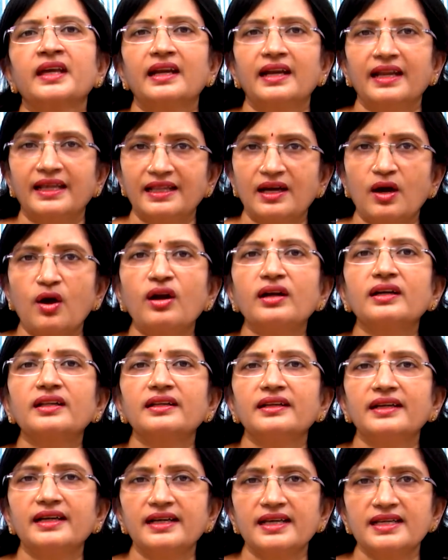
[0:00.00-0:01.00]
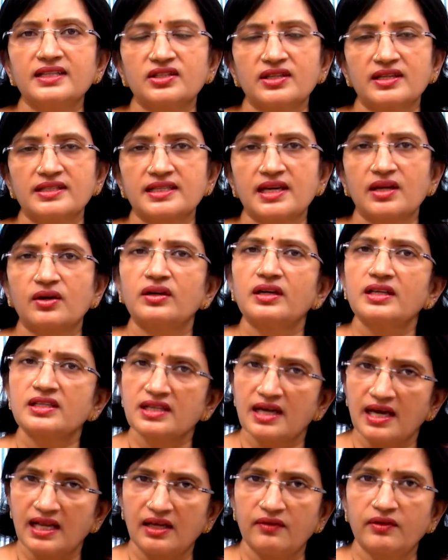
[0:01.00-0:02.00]
లేదా ఆల్టర్నేట్ డేస్ చేశారంటే
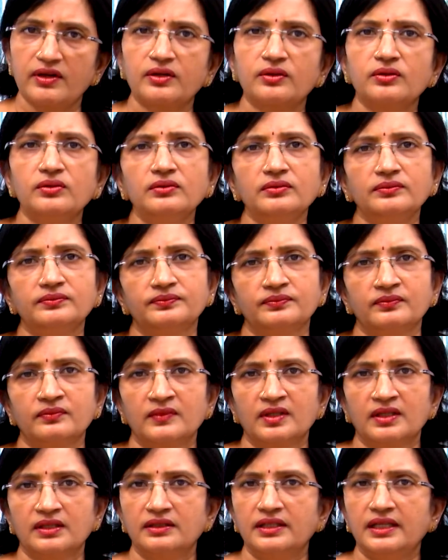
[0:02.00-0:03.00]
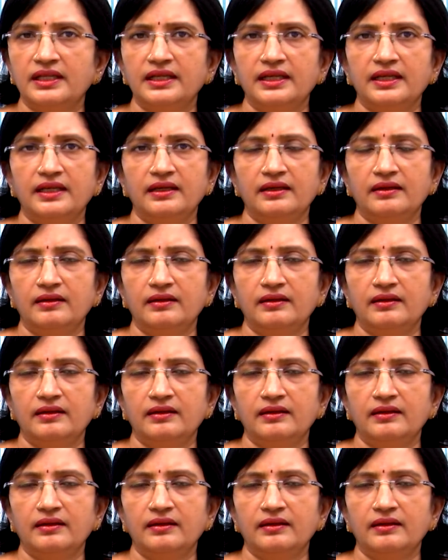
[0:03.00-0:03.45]
చాలా వరకు దీన్ని